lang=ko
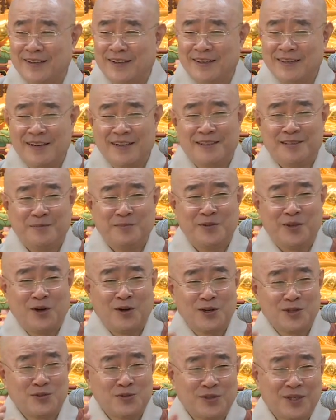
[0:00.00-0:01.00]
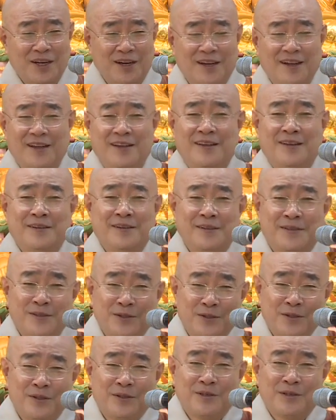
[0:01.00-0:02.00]
야, 내 금덩어리 줄까?
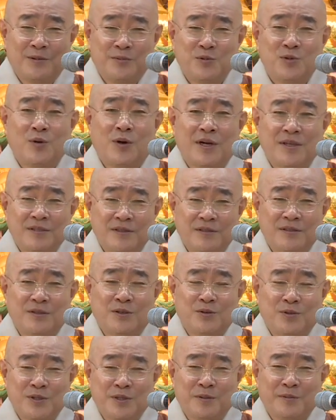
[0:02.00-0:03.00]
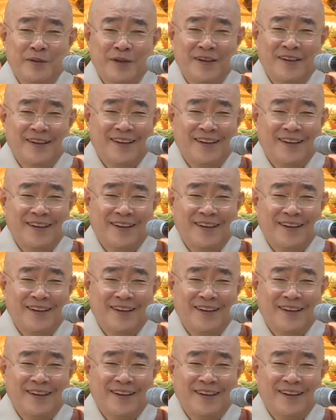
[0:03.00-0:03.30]
금송아지 있어, 우리 집에.